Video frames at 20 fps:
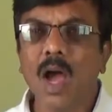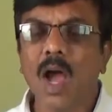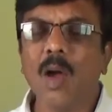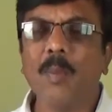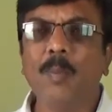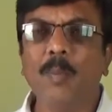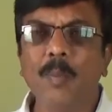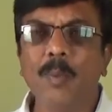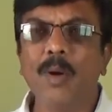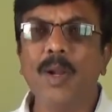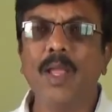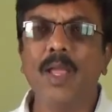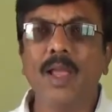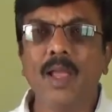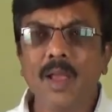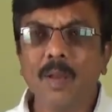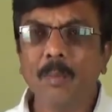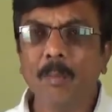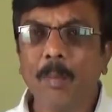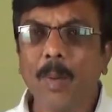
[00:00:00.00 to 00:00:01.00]
అప్పుడే
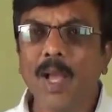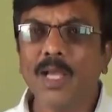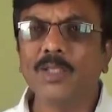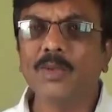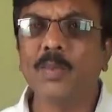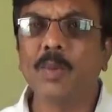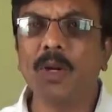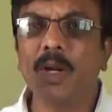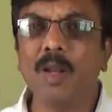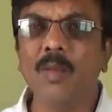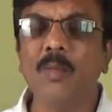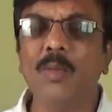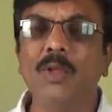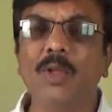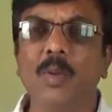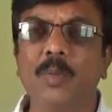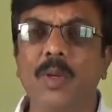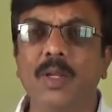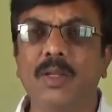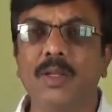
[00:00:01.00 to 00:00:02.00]
పాస్ పోయడం
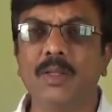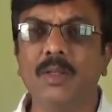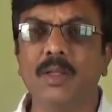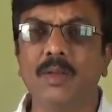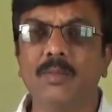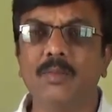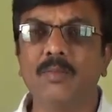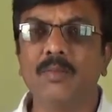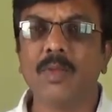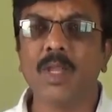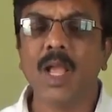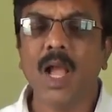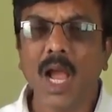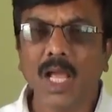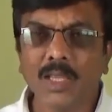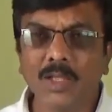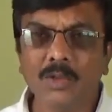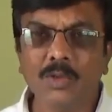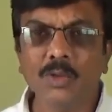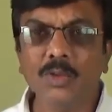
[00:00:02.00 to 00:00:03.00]
మొదలుపెట్టింది
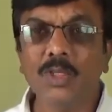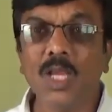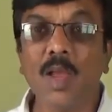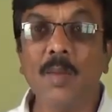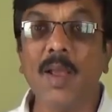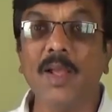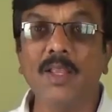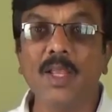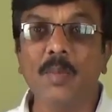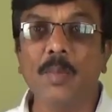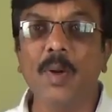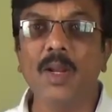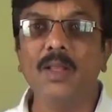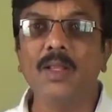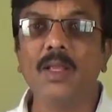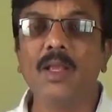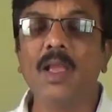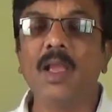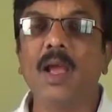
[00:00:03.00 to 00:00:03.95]
అది చూసి ఆమె అదిరిపడింది